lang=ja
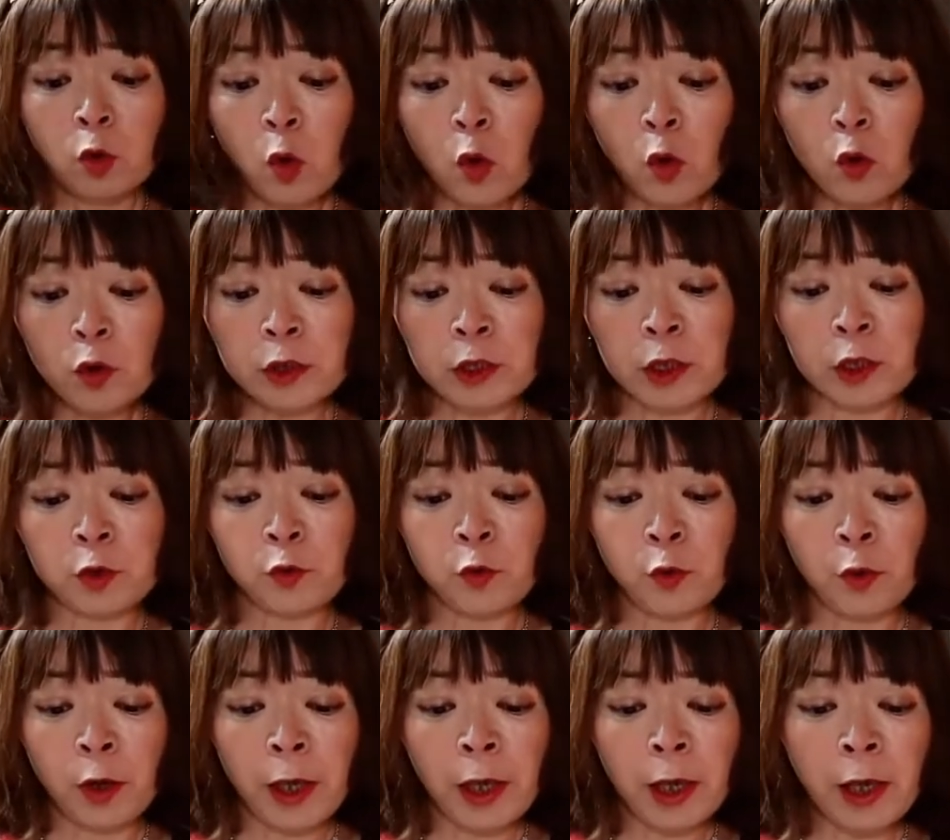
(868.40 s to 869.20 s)
同社
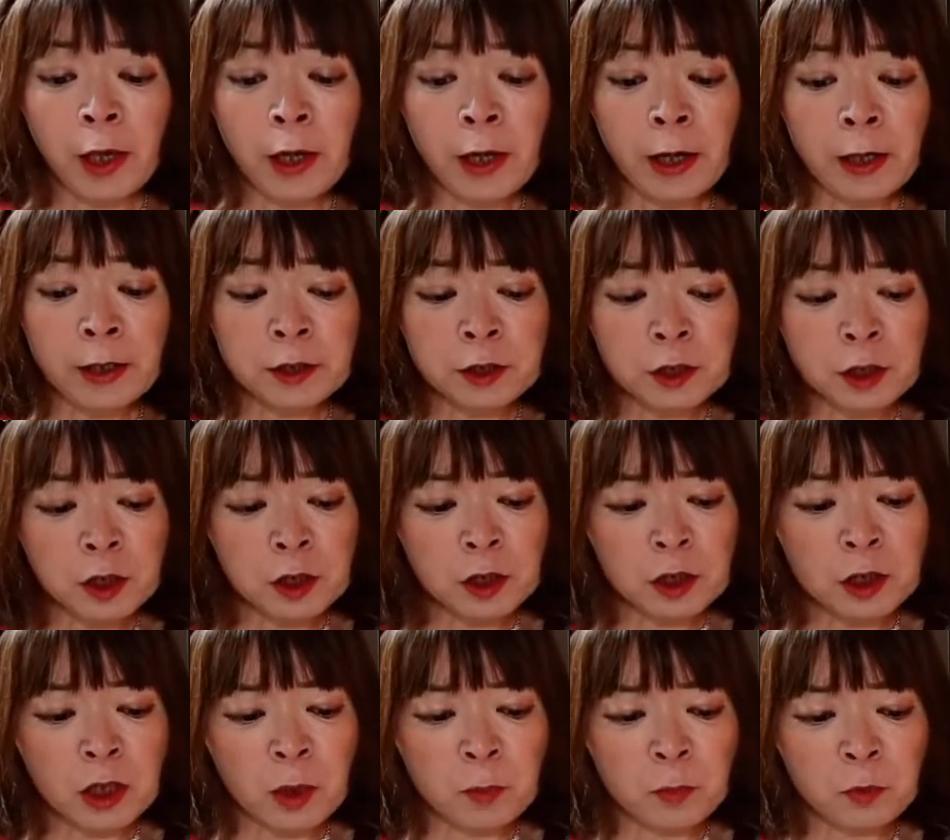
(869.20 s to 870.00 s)
の エーアイ
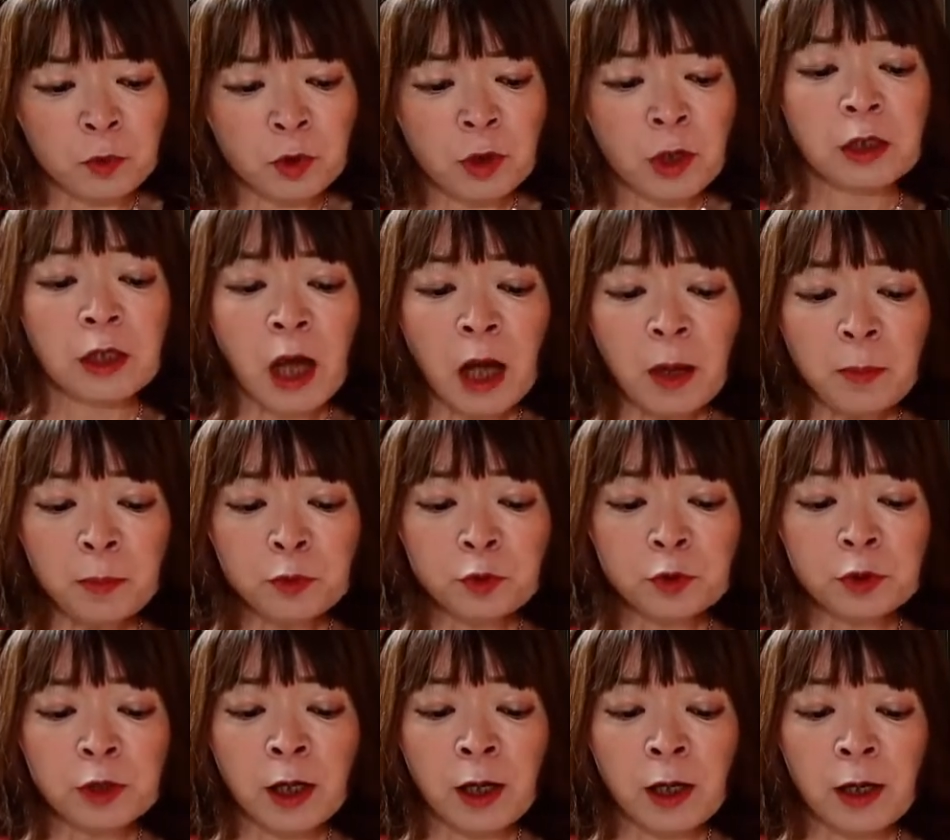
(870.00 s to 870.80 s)
システム、
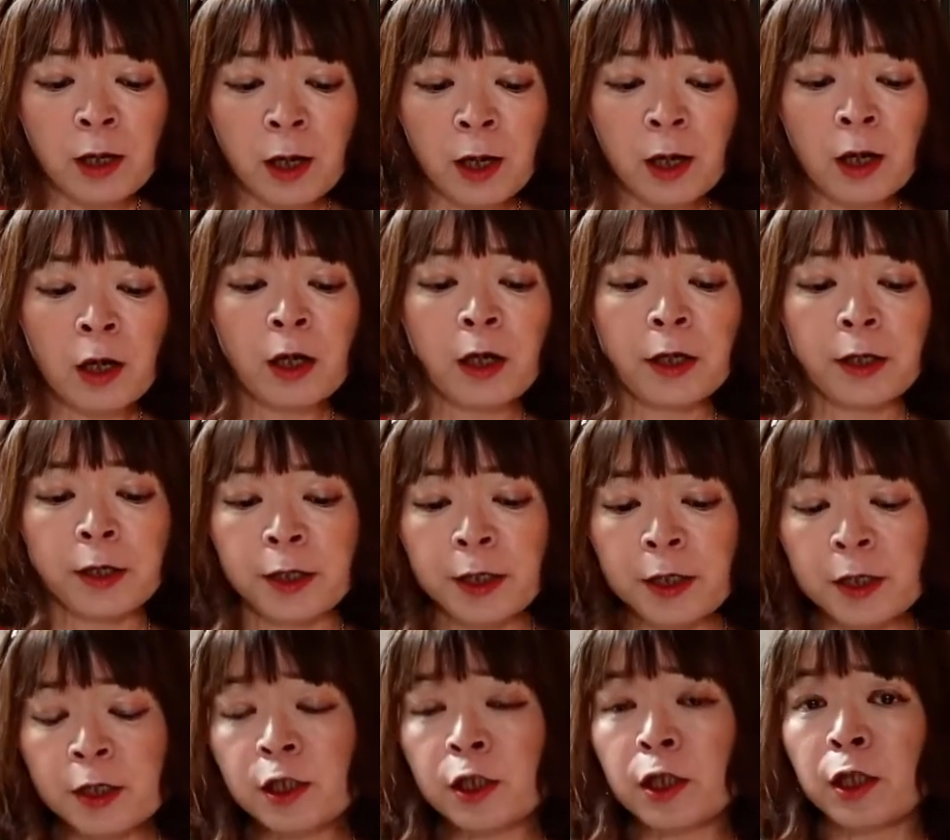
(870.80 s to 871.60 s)
ラムダが
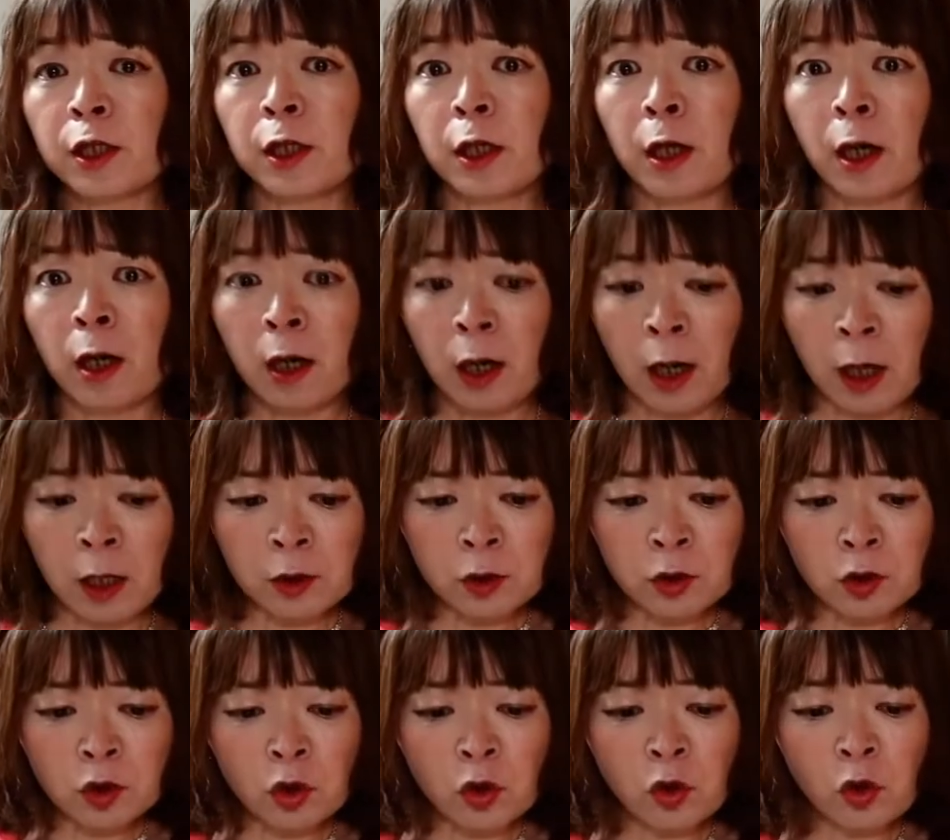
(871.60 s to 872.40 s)
意識や
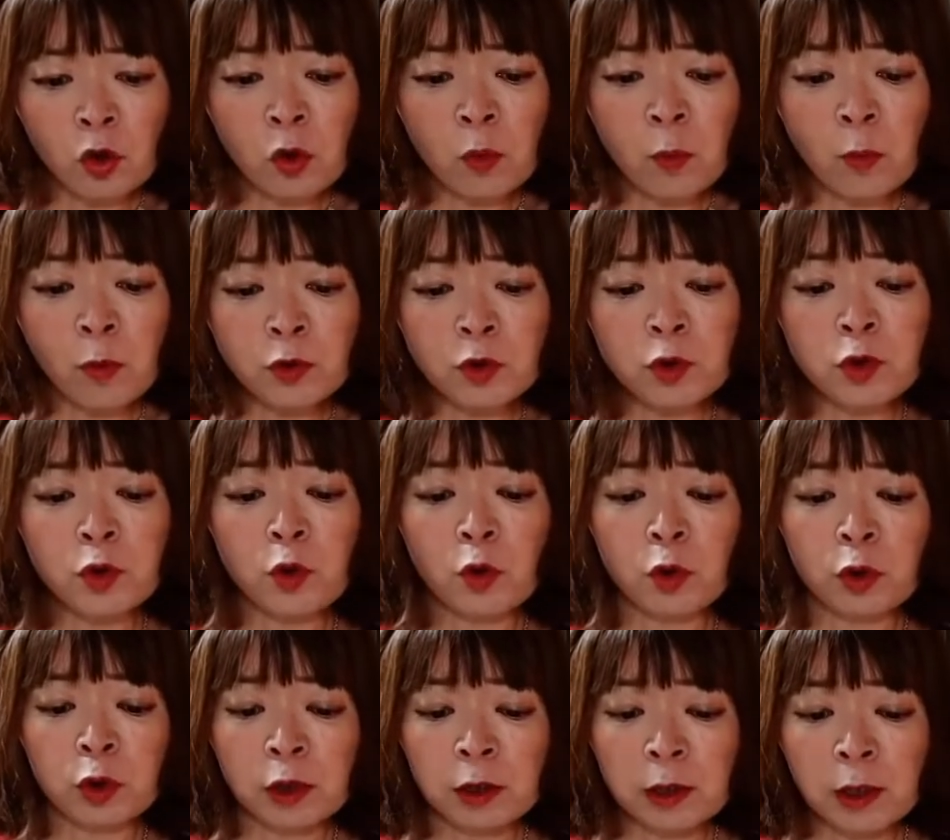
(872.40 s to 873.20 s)
感情を持つ
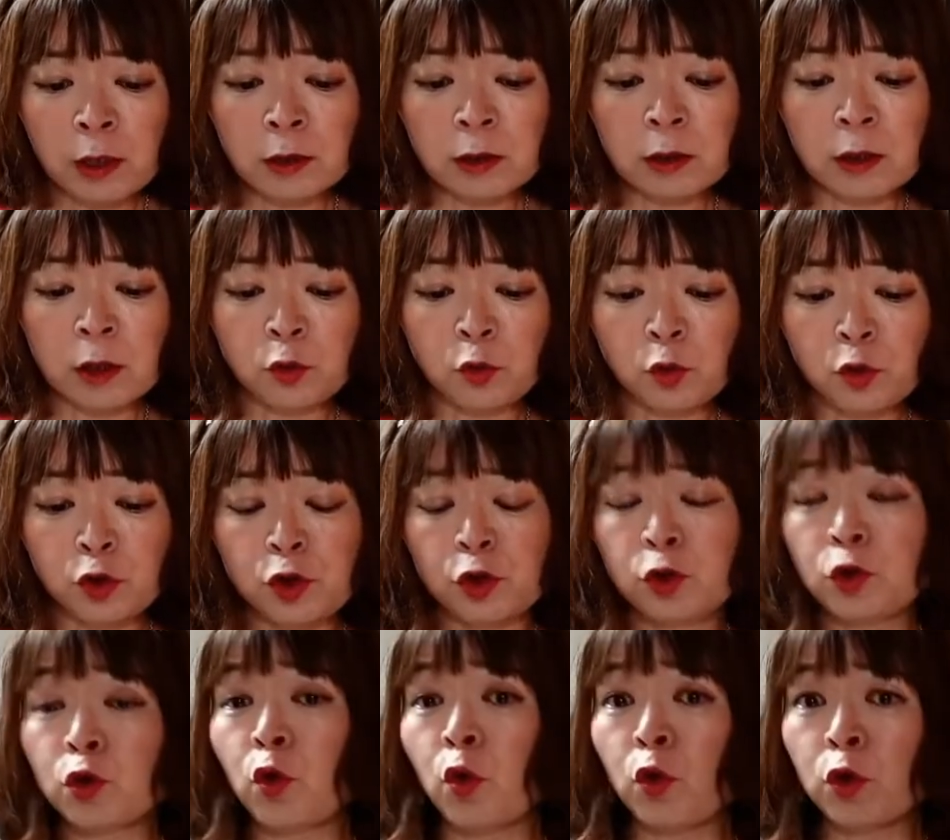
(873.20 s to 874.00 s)
ようになったと
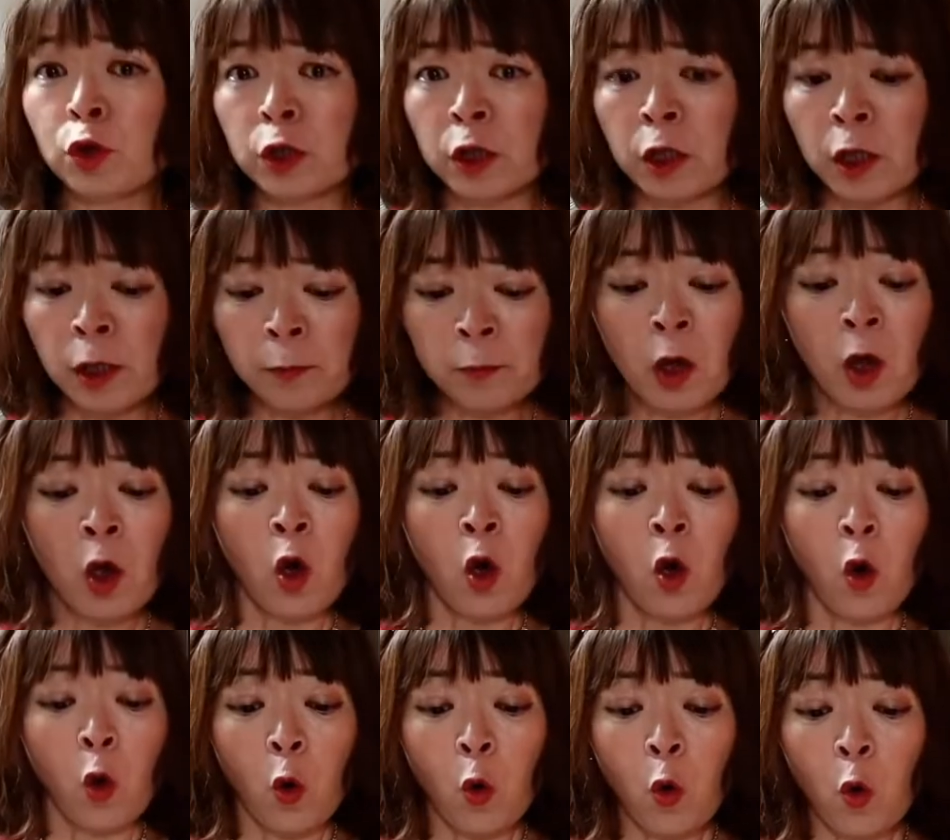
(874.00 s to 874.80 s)
主張し、
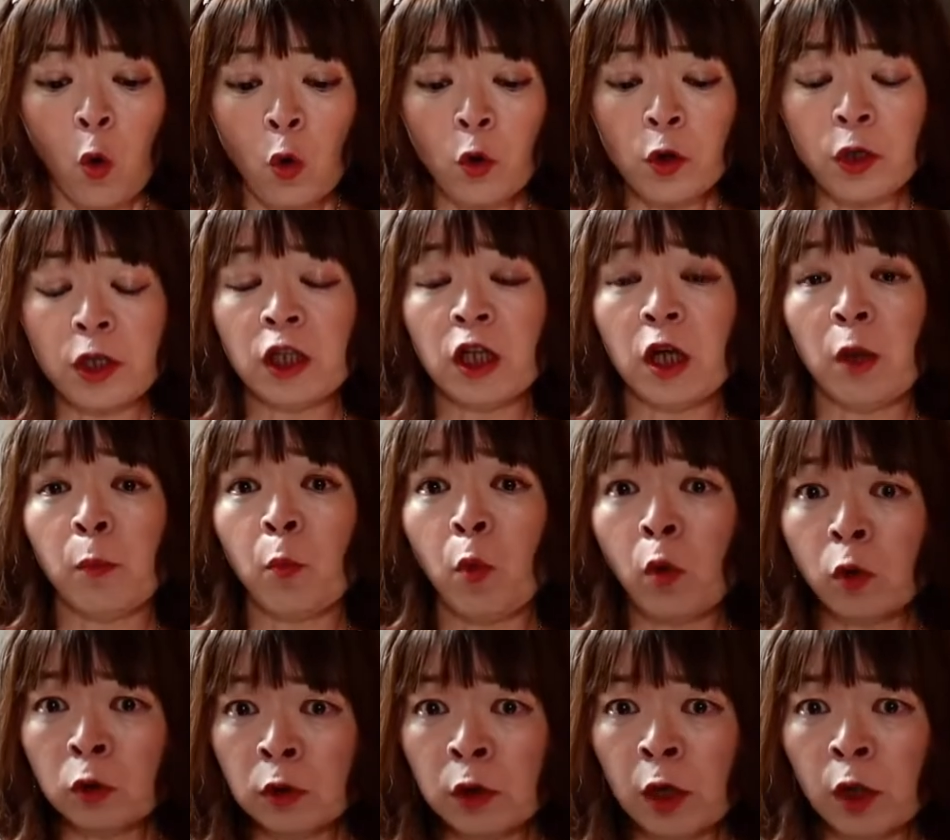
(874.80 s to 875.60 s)
大きな
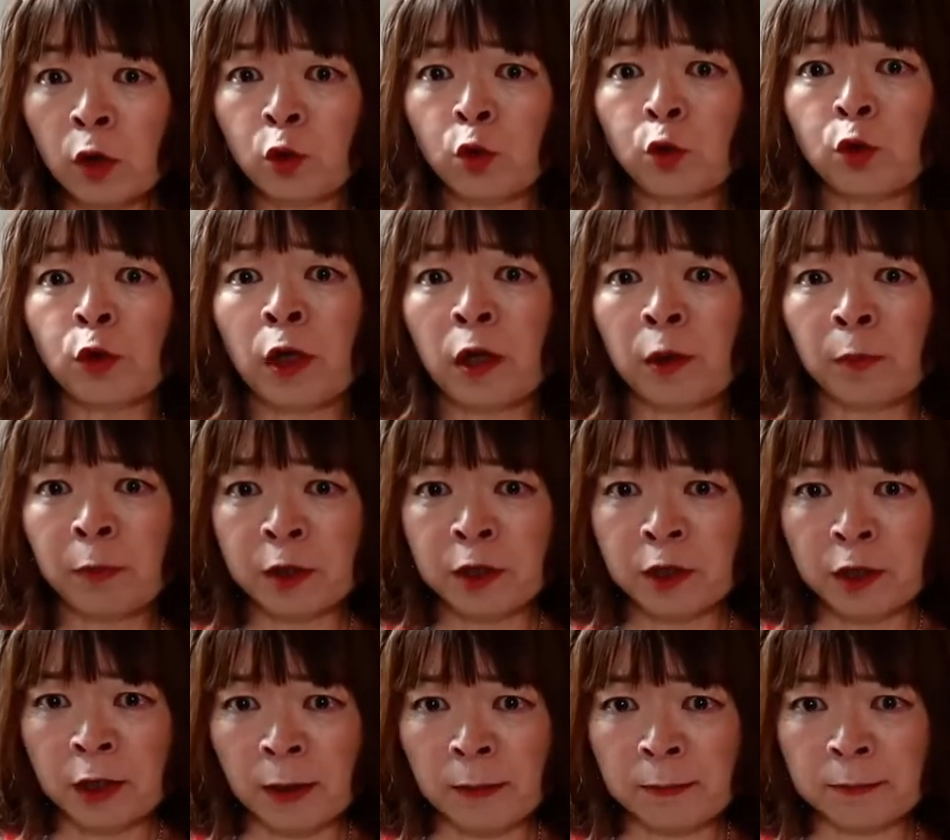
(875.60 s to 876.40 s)
問題となり
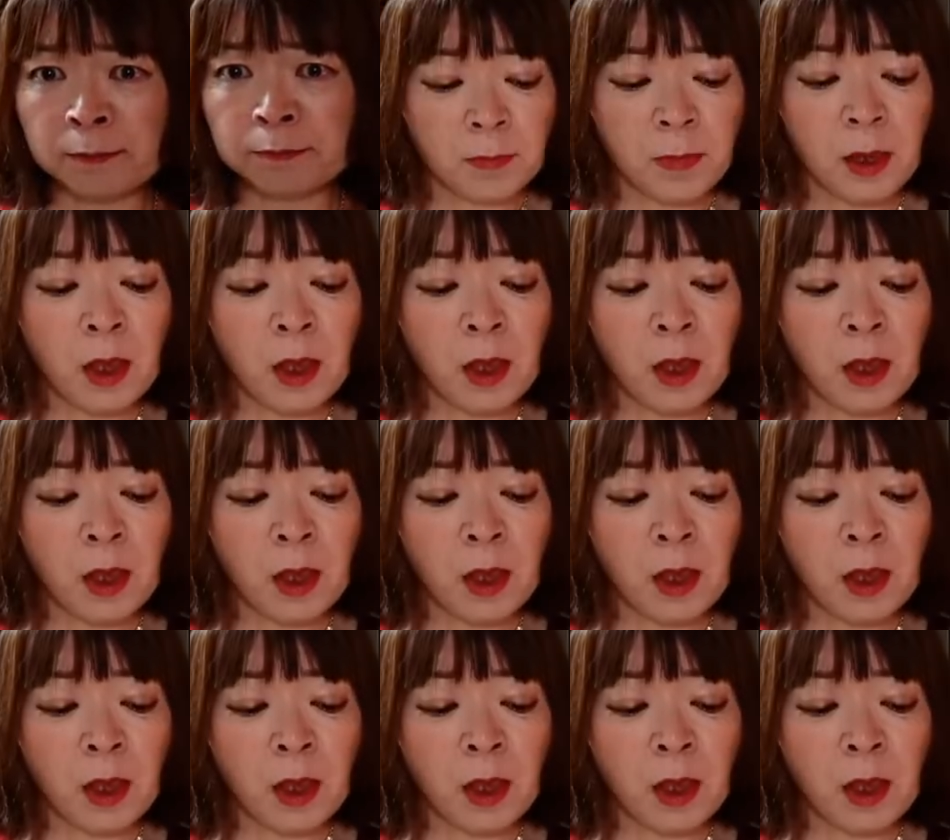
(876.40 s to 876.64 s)
ました。